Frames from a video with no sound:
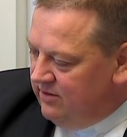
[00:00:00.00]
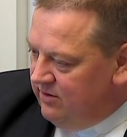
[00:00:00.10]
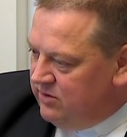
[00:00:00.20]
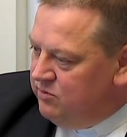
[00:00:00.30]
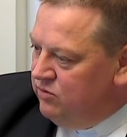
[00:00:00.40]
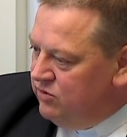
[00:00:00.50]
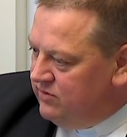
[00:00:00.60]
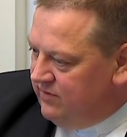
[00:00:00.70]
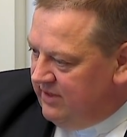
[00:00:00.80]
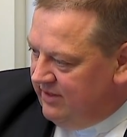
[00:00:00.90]
jest
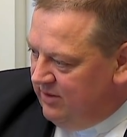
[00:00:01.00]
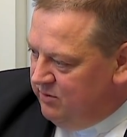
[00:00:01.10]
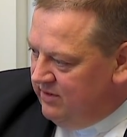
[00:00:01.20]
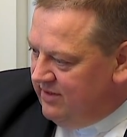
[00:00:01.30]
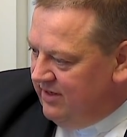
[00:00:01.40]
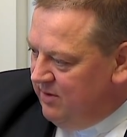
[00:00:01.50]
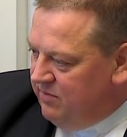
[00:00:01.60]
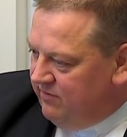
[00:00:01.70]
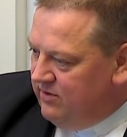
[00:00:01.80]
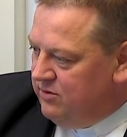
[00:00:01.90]
mnóstwo takich pytań,
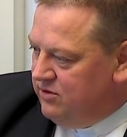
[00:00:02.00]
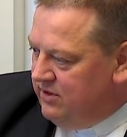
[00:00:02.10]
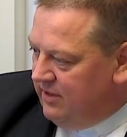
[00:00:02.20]
niepewności.